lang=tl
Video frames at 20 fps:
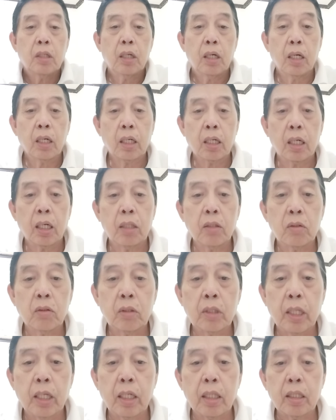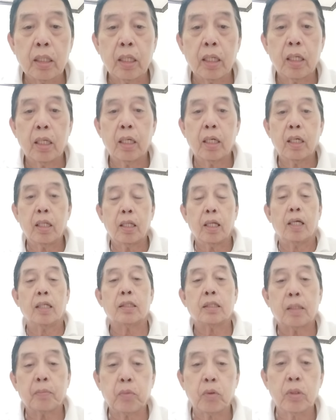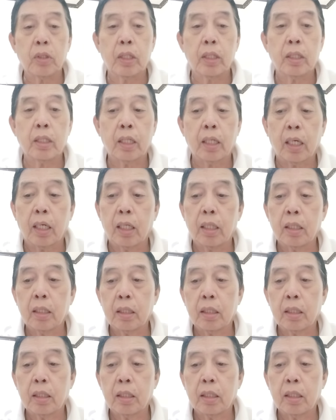Hanggang ang Duterte, eh, nasa politika